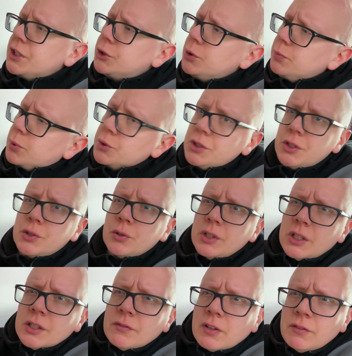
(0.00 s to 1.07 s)
schön
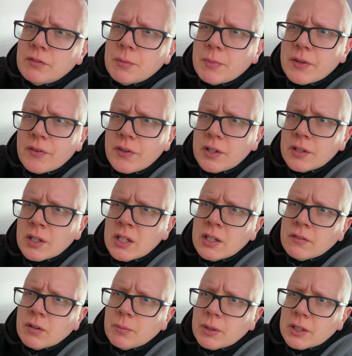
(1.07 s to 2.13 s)
positioniert, weil wenn man sieht,
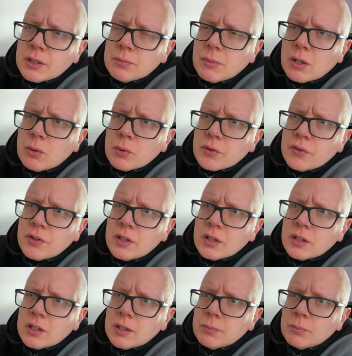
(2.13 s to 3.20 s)
wenn man die Maus
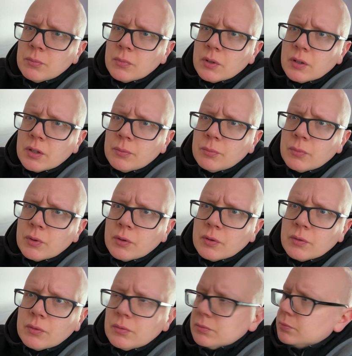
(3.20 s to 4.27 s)
hier eben ähm,
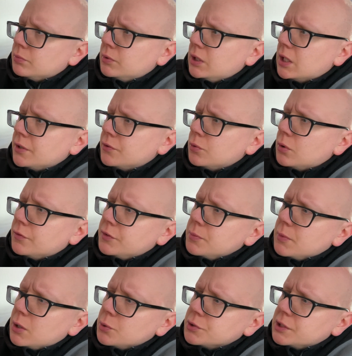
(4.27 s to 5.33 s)
äh, die Hand so auf die
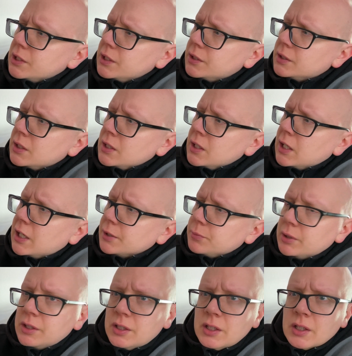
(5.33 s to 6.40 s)
Maus legt, hat
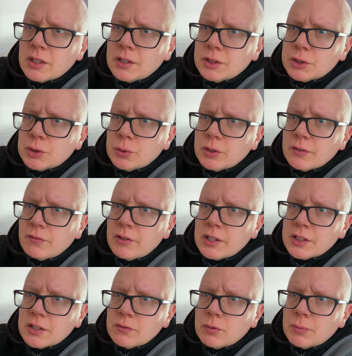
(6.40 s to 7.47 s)
man hier eine schöne
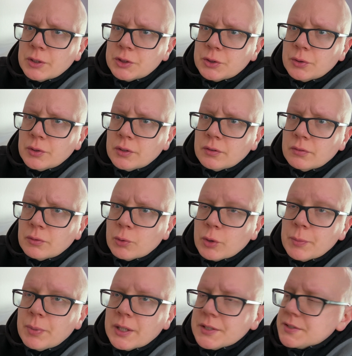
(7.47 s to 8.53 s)
Fläche, wo man schön
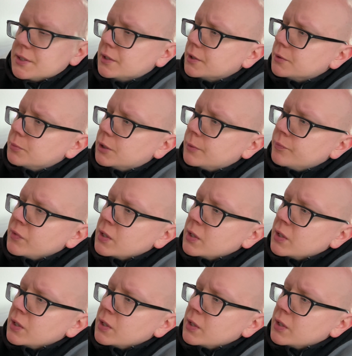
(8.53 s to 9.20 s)
Grip hat, sage ich mal.